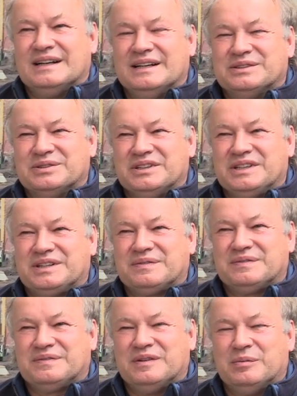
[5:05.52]
Also ich
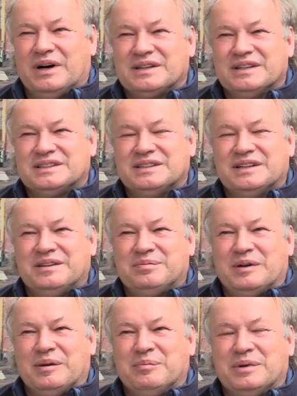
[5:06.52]
vermag jetzt äh,
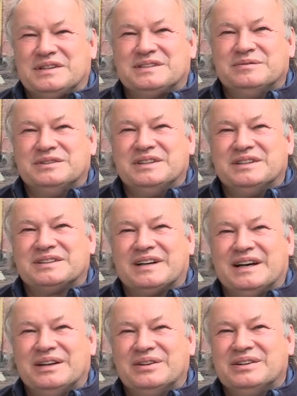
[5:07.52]
beim besten Willen
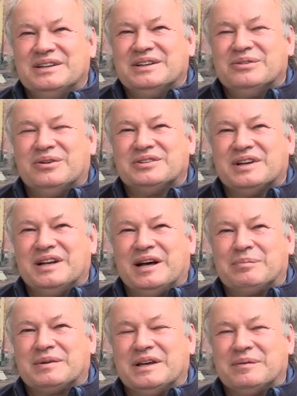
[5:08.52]
kein Urteil
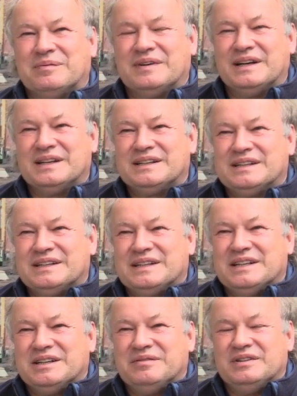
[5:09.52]
abgeben, weil
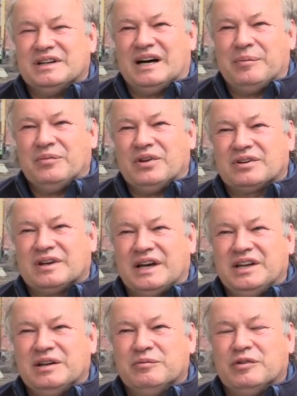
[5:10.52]
wir haben noch
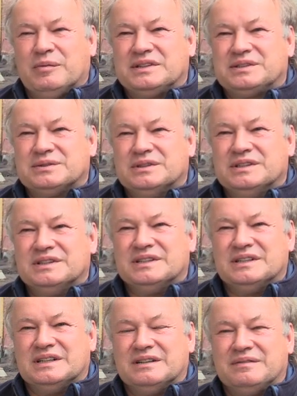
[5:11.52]
keine Informationen,
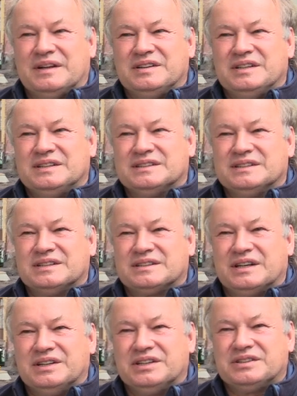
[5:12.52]
äh, wann diese
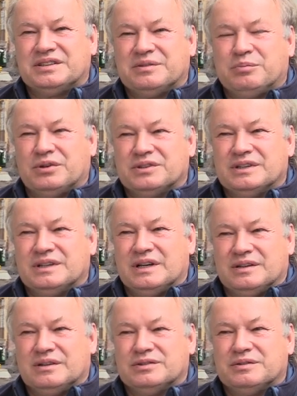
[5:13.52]

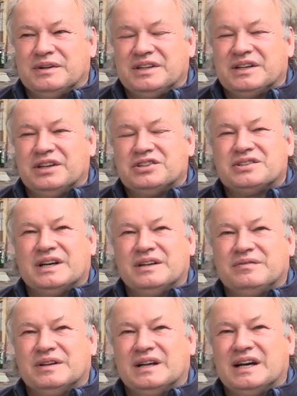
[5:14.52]
Granitborte äh, oder wann die
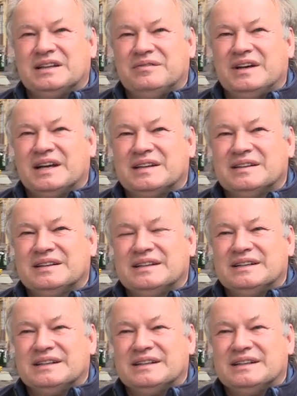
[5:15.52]
Granitsteine verladen werden.